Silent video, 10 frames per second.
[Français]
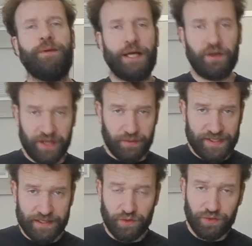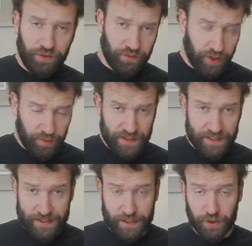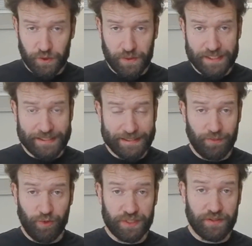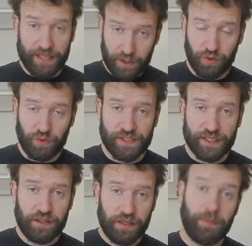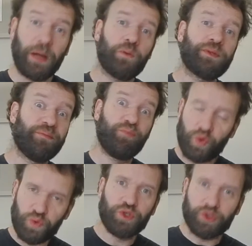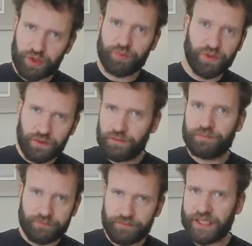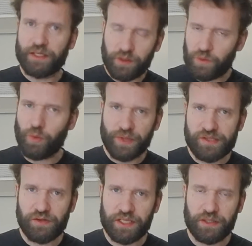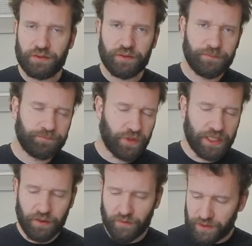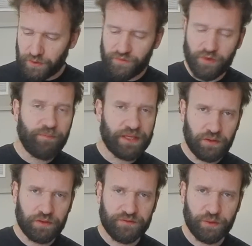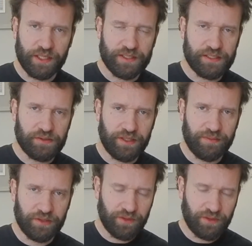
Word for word: Alors on va commencer avec le Do, donc comme je disais c'est une chanson assez simple parce qu'il n'y a que deux accords, par contre il y a beaucoup de changements d'accords où on passe de l'un à l'autre. Ok on va de nouveau pas trop se focaliser sur la main